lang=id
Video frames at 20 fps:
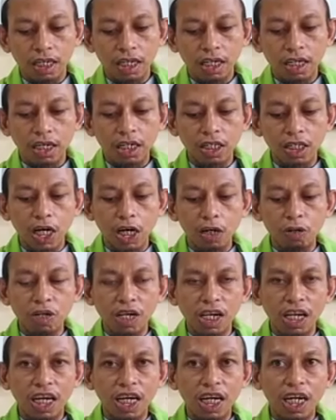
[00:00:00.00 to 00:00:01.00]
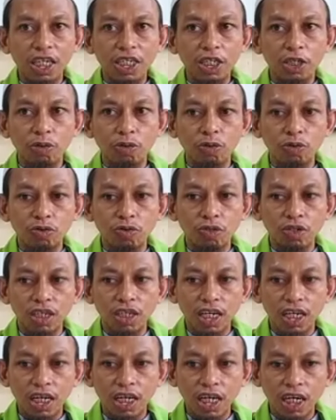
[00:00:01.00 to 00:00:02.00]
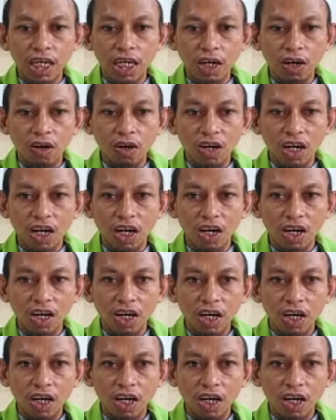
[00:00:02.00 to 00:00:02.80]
ketahuilah sesungguhnya orang